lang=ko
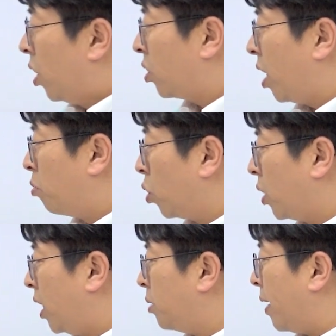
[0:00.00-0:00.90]
형태를 묶고
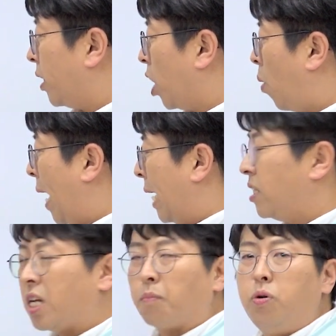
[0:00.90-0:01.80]
때리지만 여와
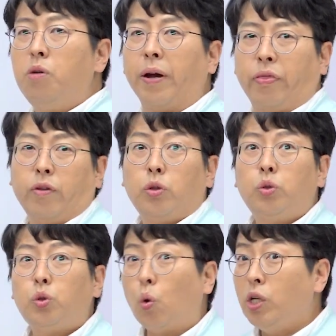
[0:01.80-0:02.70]
안색 불변
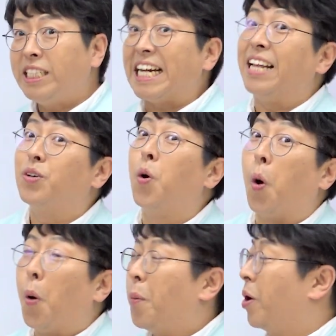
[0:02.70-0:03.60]
쫄지
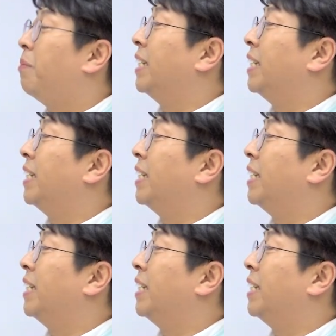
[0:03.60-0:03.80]
않고 뭐 이런